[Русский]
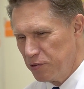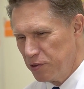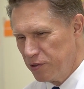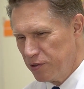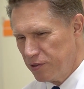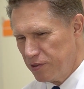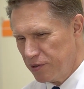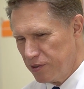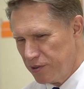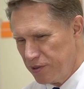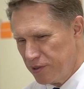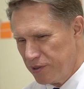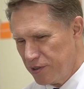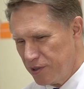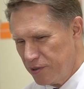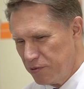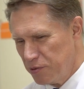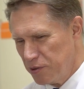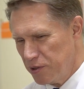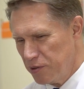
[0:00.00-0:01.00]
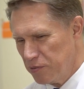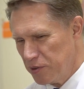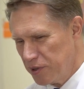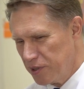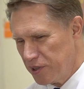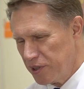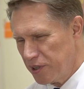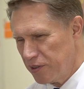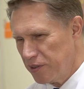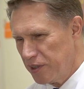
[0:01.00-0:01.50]
Вот э, сегодня мы
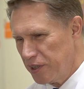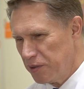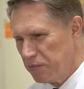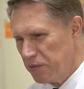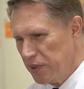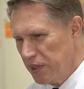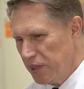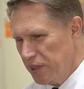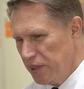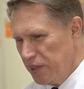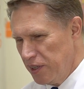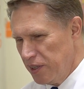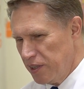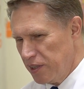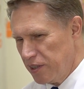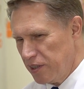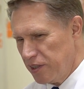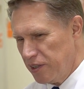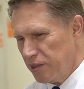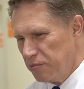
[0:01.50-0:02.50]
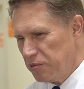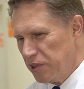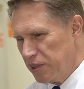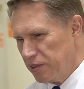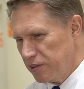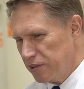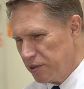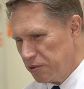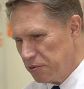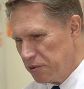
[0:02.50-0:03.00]
открываем
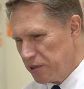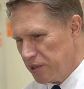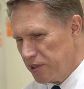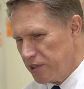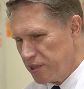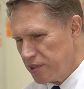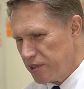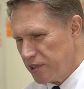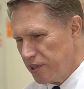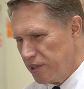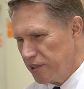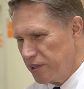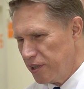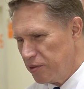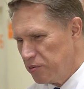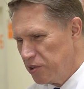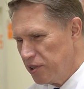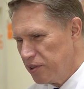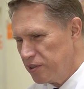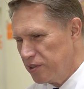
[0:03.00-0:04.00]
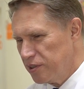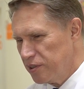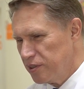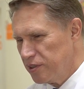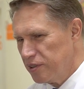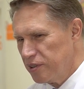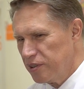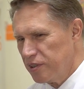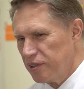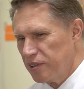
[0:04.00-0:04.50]
глобальный такой колоссальный объект.
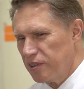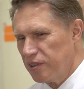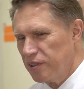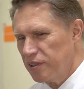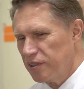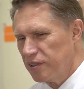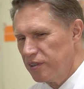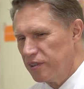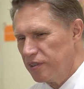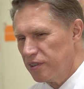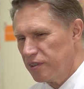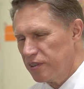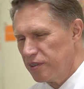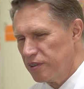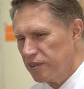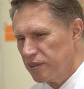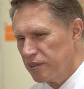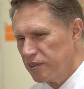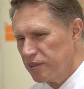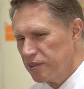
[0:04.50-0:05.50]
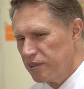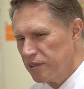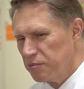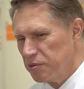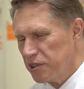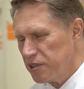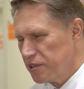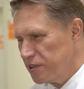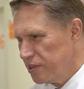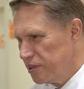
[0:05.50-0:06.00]
Это а,
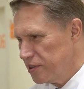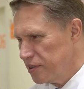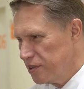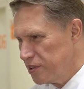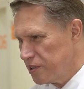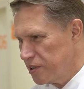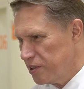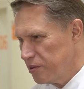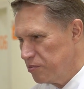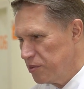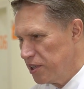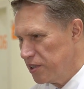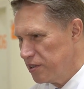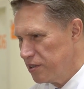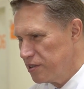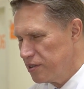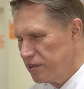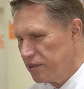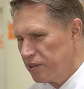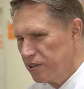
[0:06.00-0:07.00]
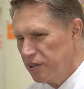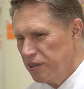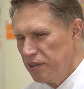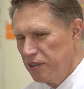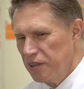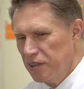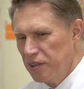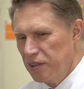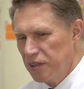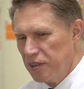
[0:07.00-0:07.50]
областная детская больница.
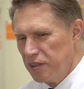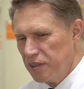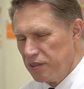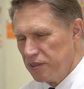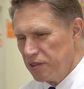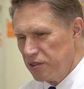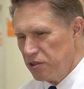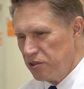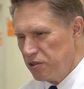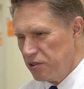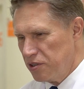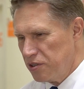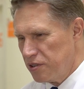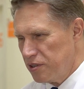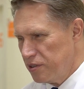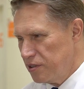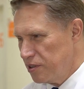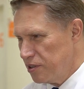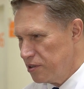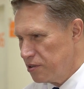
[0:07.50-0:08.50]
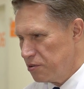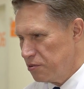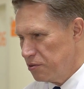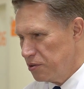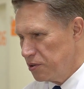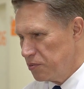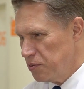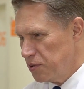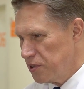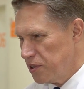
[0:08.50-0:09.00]
Она 430
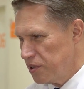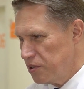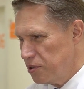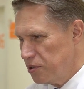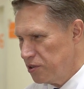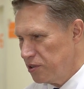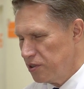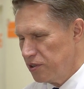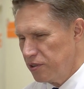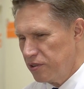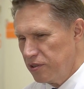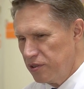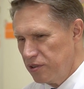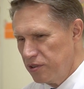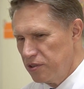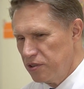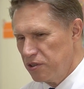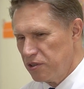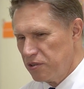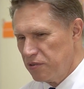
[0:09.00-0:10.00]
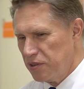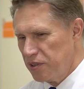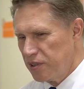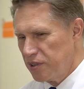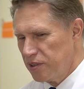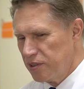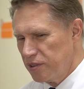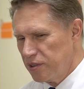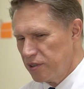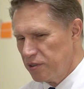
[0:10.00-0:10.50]
коек, 54 тысячи
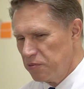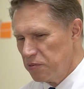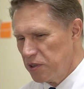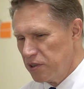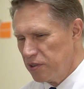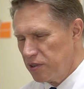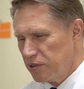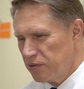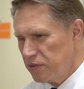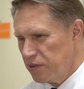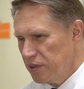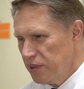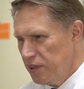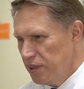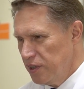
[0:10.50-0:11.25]
квадратных метров.